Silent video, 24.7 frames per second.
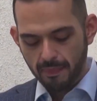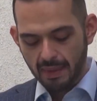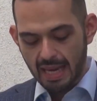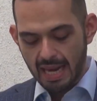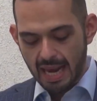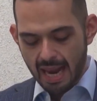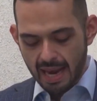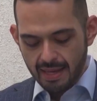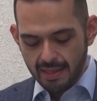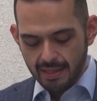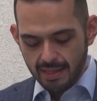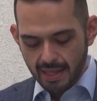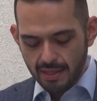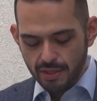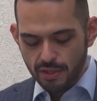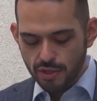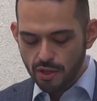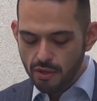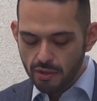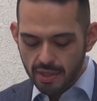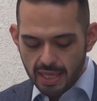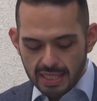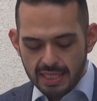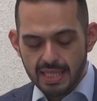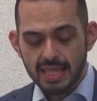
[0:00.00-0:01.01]
la
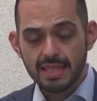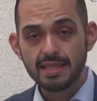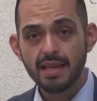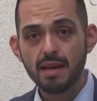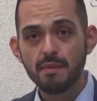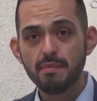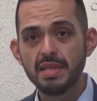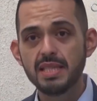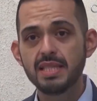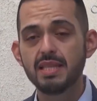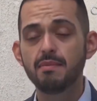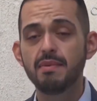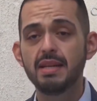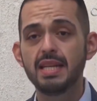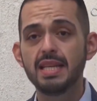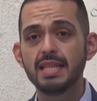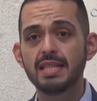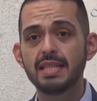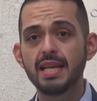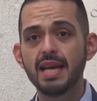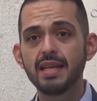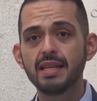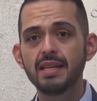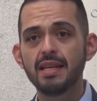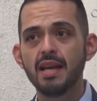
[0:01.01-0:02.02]
intención es esa,
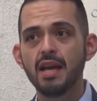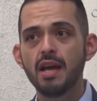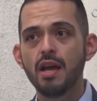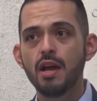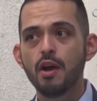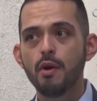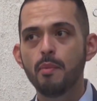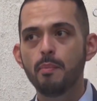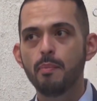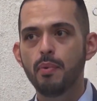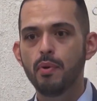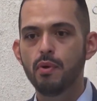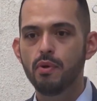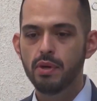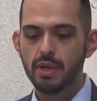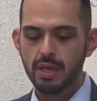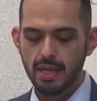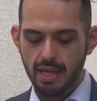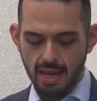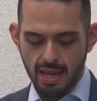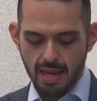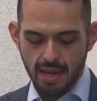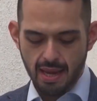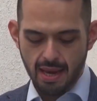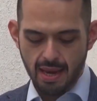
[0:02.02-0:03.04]
visibilizar,
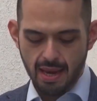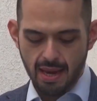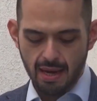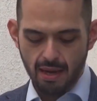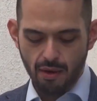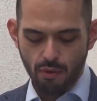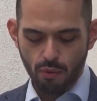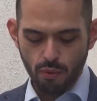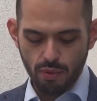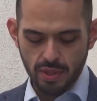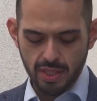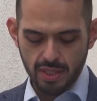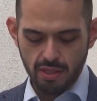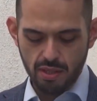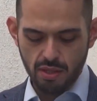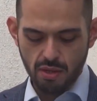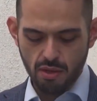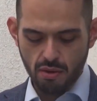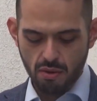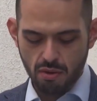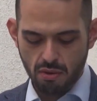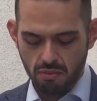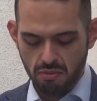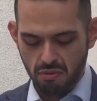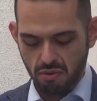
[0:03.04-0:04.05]
porque el
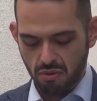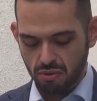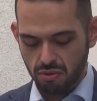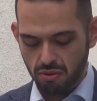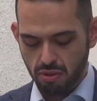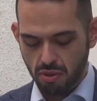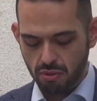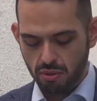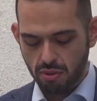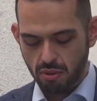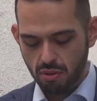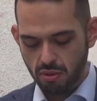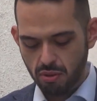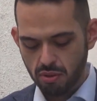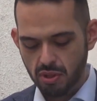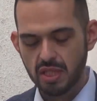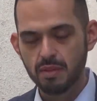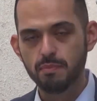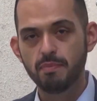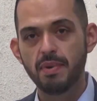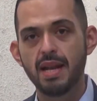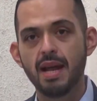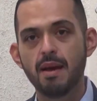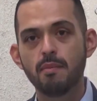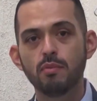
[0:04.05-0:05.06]
juicio nosotros
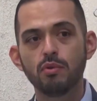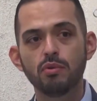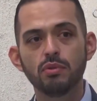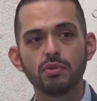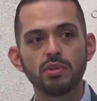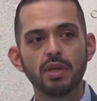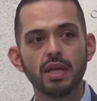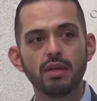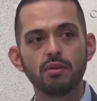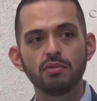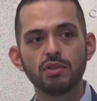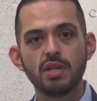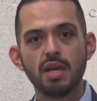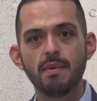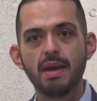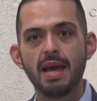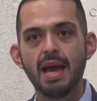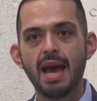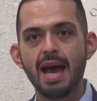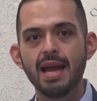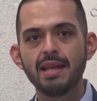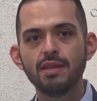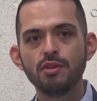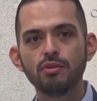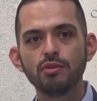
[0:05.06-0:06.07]
esperamos que nos
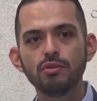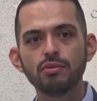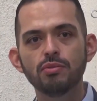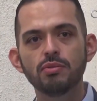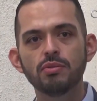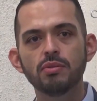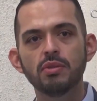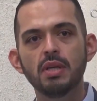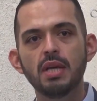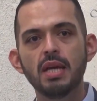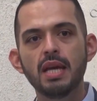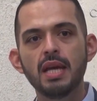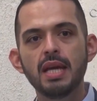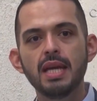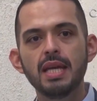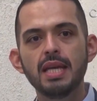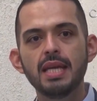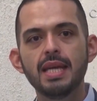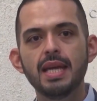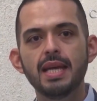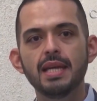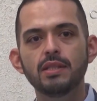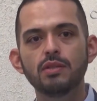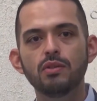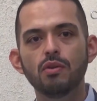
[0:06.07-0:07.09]
lleve años
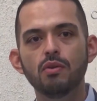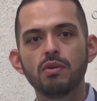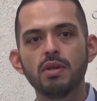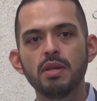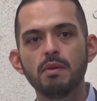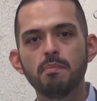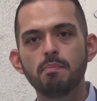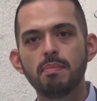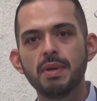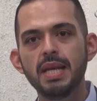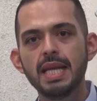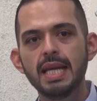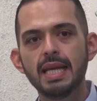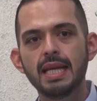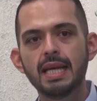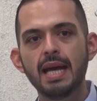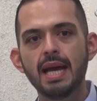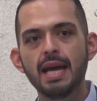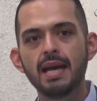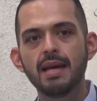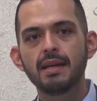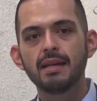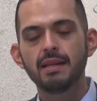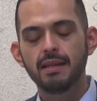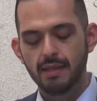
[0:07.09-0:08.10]
y eso
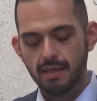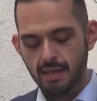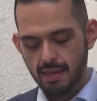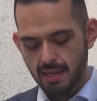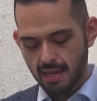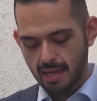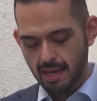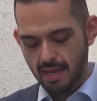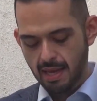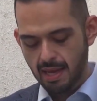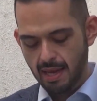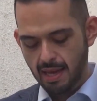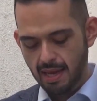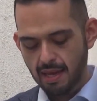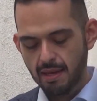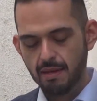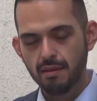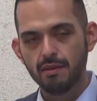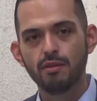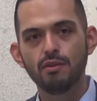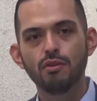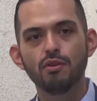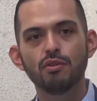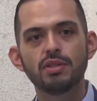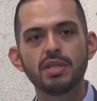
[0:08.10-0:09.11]
implica
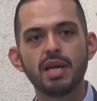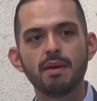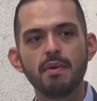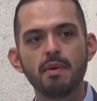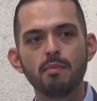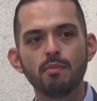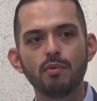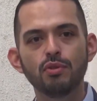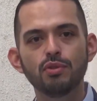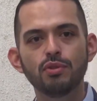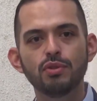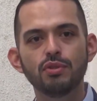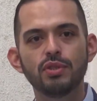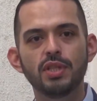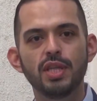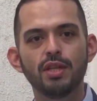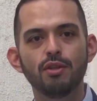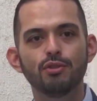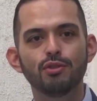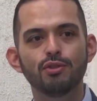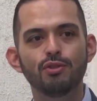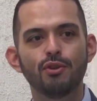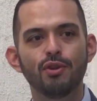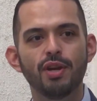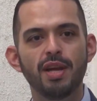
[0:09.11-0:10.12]
que no sabemos si
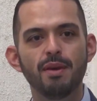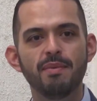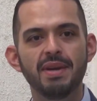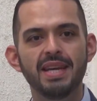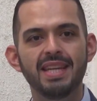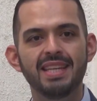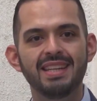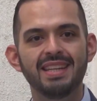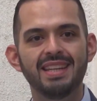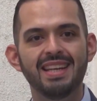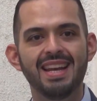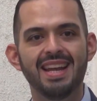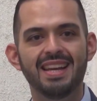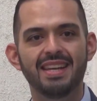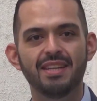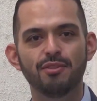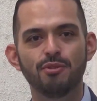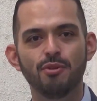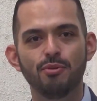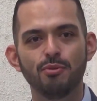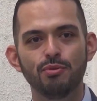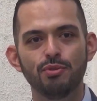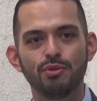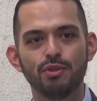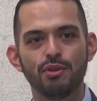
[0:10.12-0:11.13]
nos toque ver la
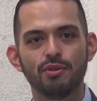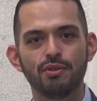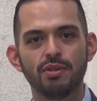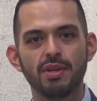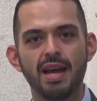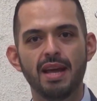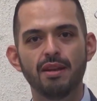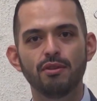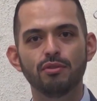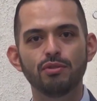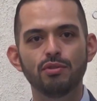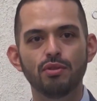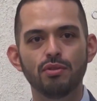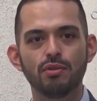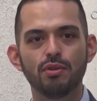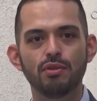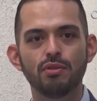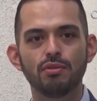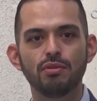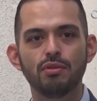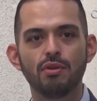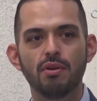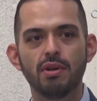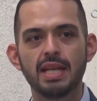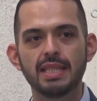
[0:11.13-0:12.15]
resolución a
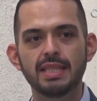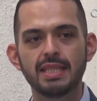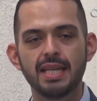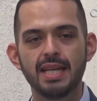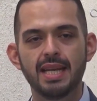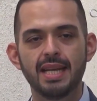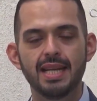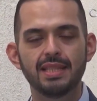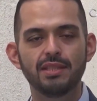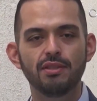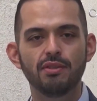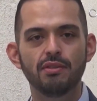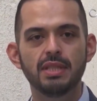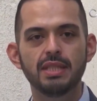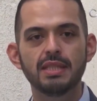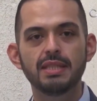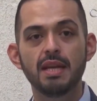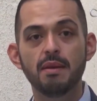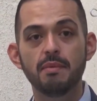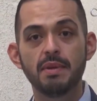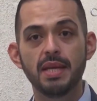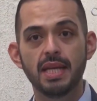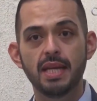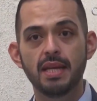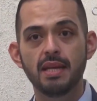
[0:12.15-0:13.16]
nosotros o las generaciones
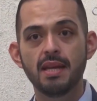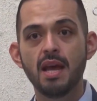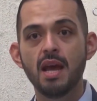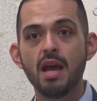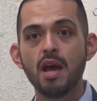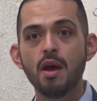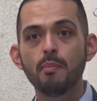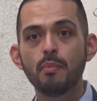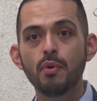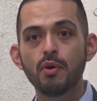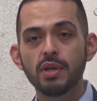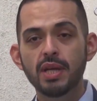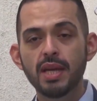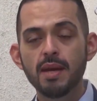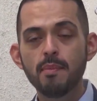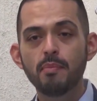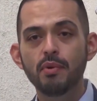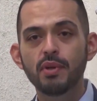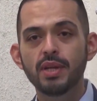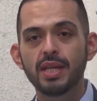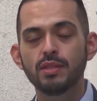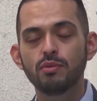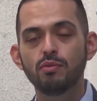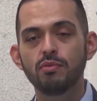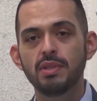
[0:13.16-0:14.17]
que vienen. ¿Por qué?
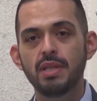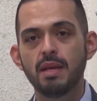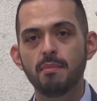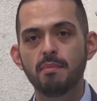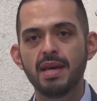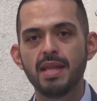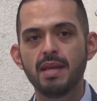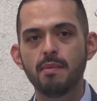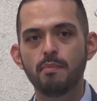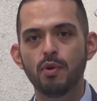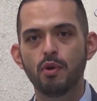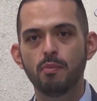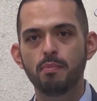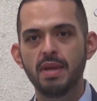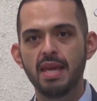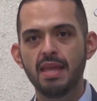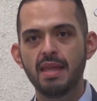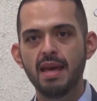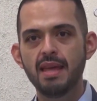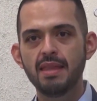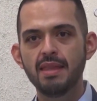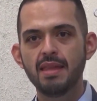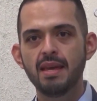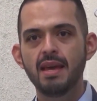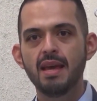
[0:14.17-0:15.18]
Porque es un tema de
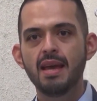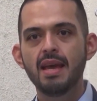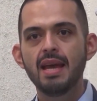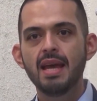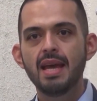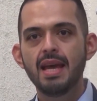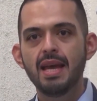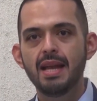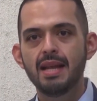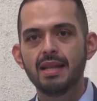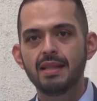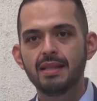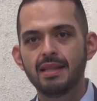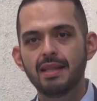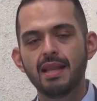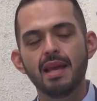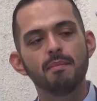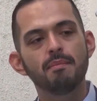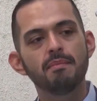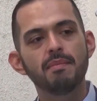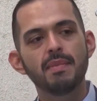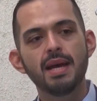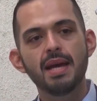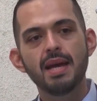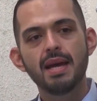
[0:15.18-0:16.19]
propiedad. El
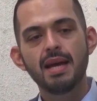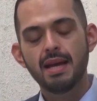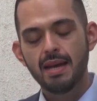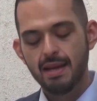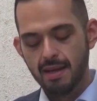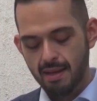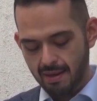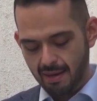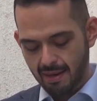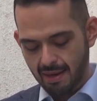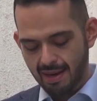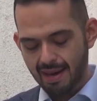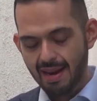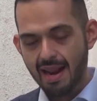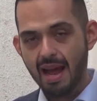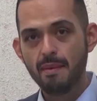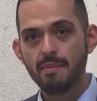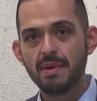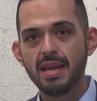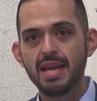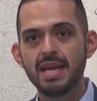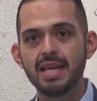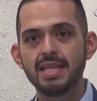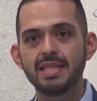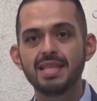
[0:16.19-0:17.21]
tema
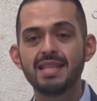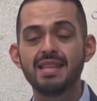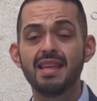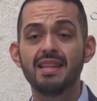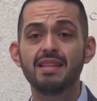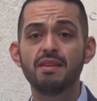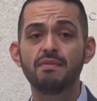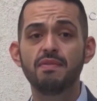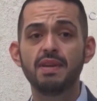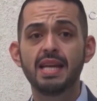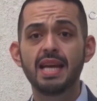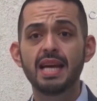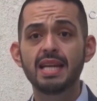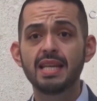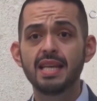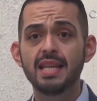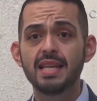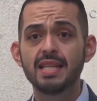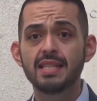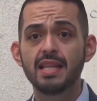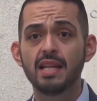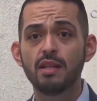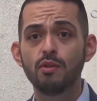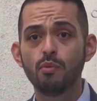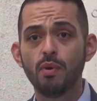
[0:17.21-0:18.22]
grave es identificar quién
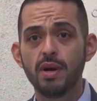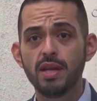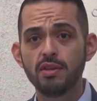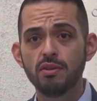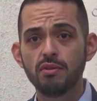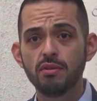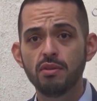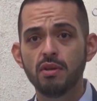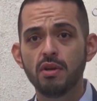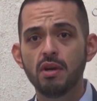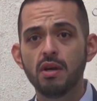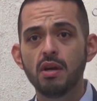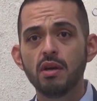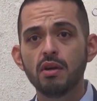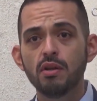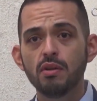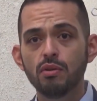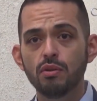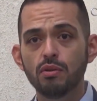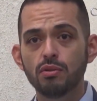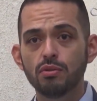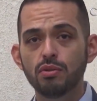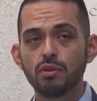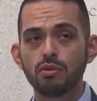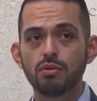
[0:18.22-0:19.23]
es el dueño.
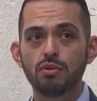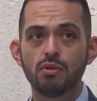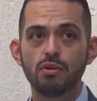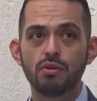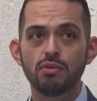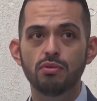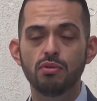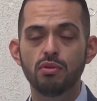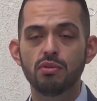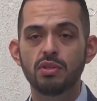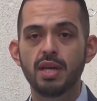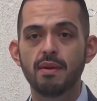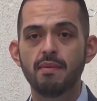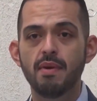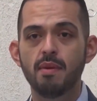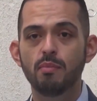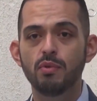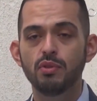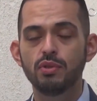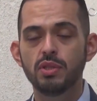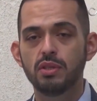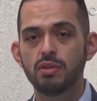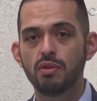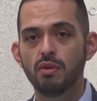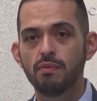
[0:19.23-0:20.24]
Nosotros no
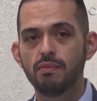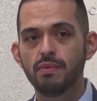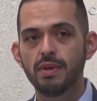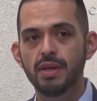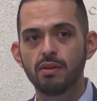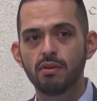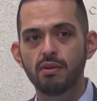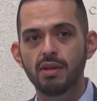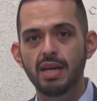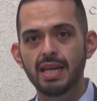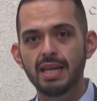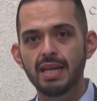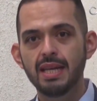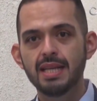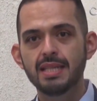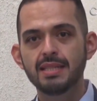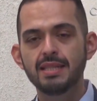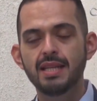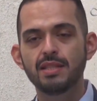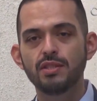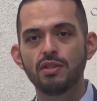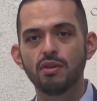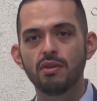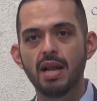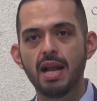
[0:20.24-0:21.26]
sabemos si son ferrocarriles
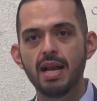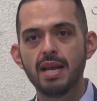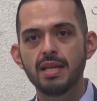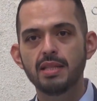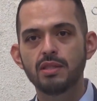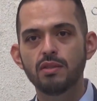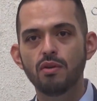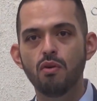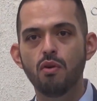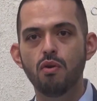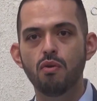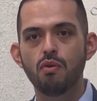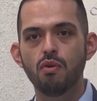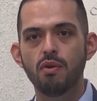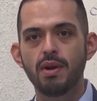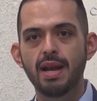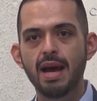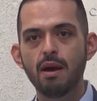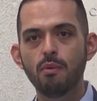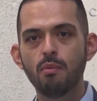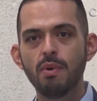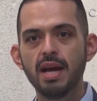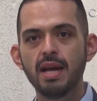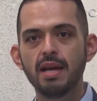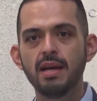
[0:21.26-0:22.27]
nacionales o con
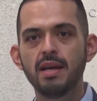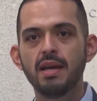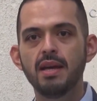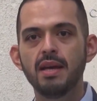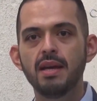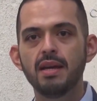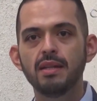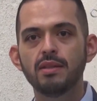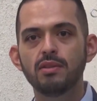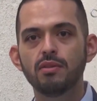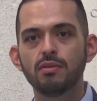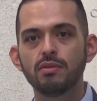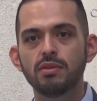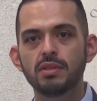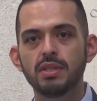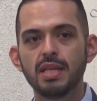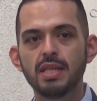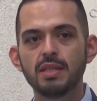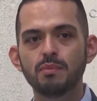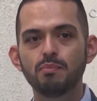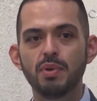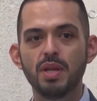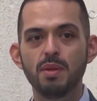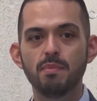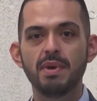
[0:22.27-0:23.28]
agua.
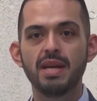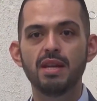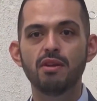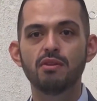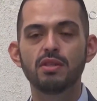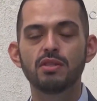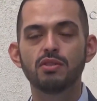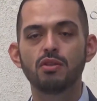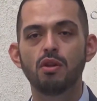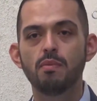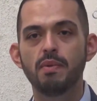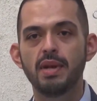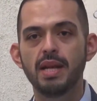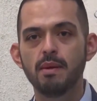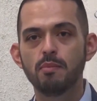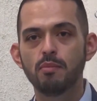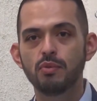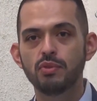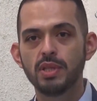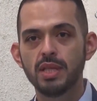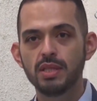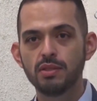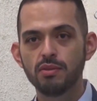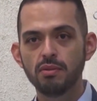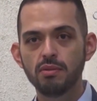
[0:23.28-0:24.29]
Entonces, primero
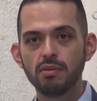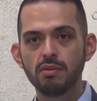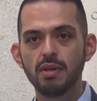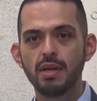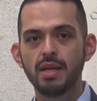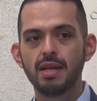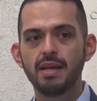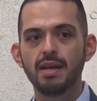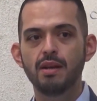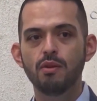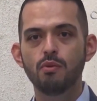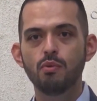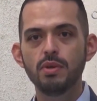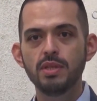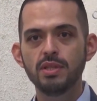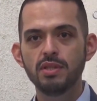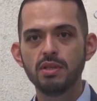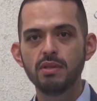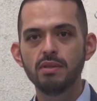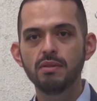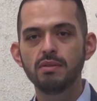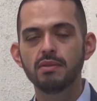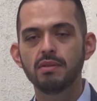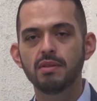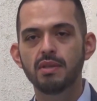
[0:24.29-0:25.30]
resolveremos eso en el
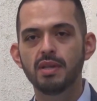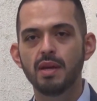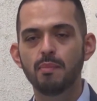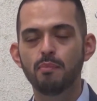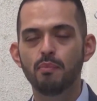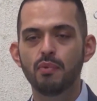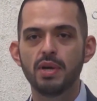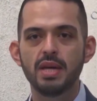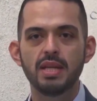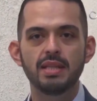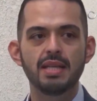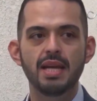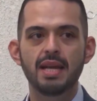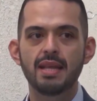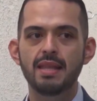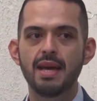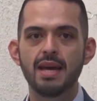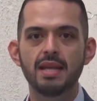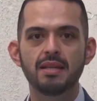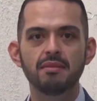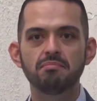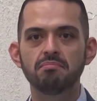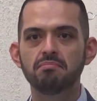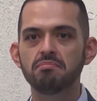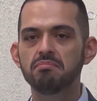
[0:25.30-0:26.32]
juicio, que puede
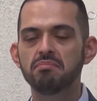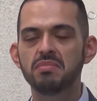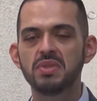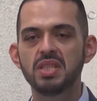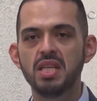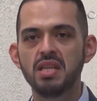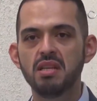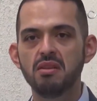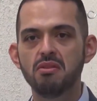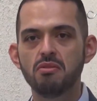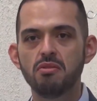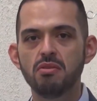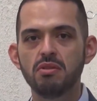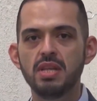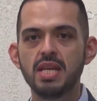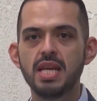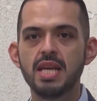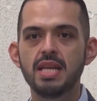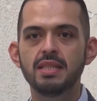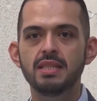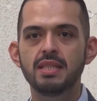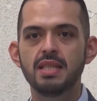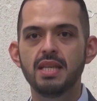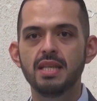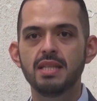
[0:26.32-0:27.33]
tardar 5,
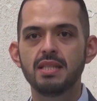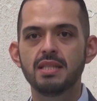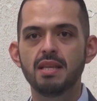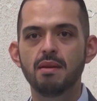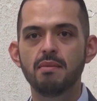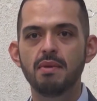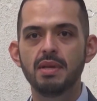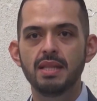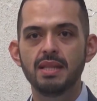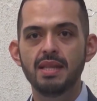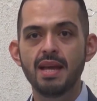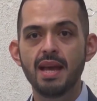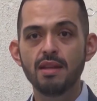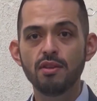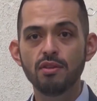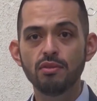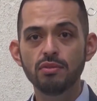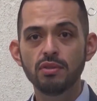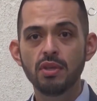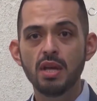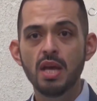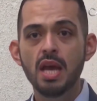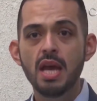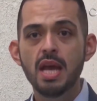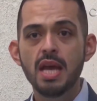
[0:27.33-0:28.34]
10, 15, 20
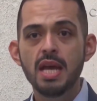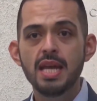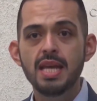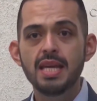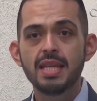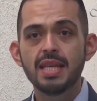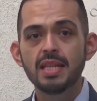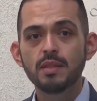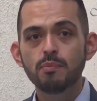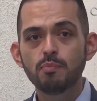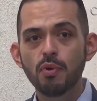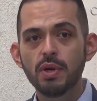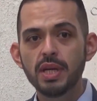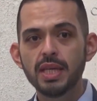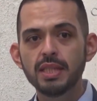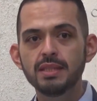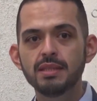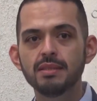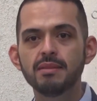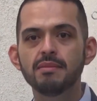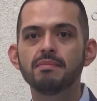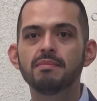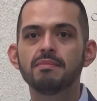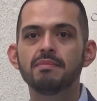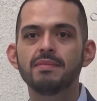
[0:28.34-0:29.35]
años. Y
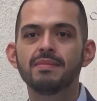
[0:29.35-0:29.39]
después